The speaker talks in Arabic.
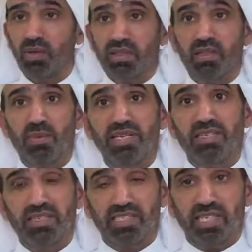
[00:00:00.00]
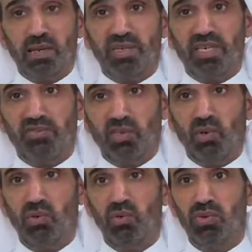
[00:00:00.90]
ولضمان الانسيابيه في
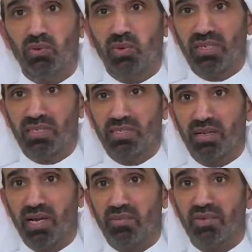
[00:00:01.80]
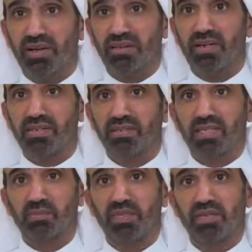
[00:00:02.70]
الحضور والانصراف قررنا
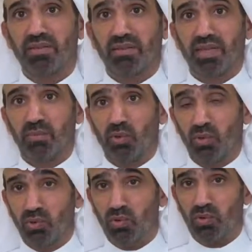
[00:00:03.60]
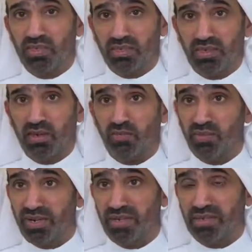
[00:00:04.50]
تطبيق نظام حضور وانصراف
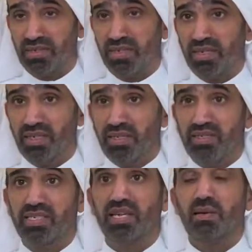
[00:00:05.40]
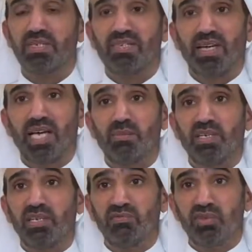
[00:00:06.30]
مرن لسلامه
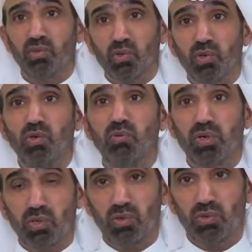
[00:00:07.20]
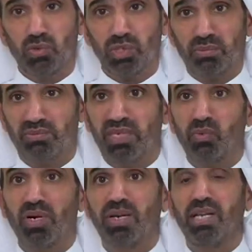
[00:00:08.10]
العاملين في الدخول والخروج
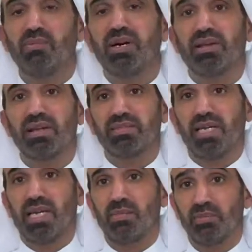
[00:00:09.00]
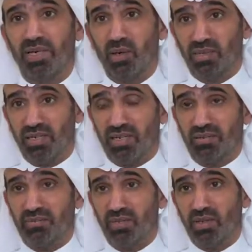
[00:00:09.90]
من والى مقرات العمل بحول الله.